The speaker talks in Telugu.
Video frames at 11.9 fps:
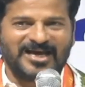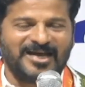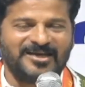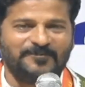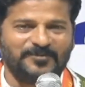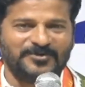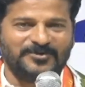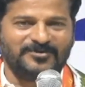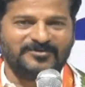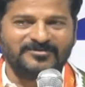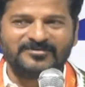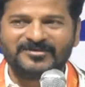నా ఇప్పుడు
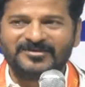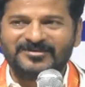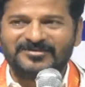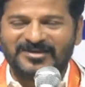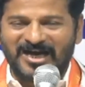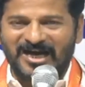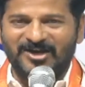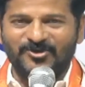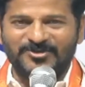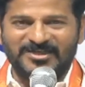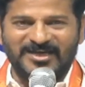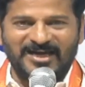నా
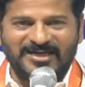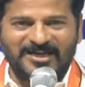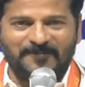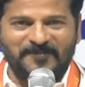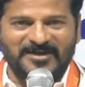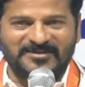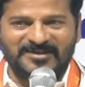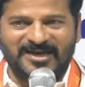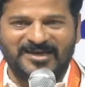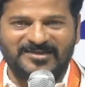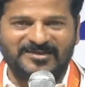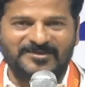ఆలోచన కానీ నా పరిధి
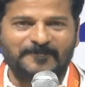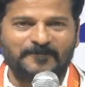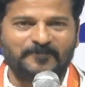కానీ